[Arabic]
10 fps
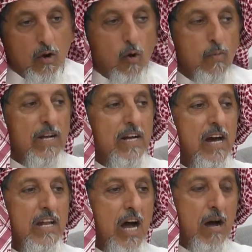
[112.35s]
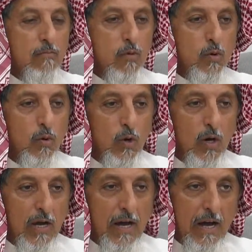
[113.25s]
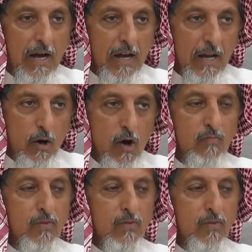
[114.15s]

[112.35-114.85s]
ومن كان همه الخوف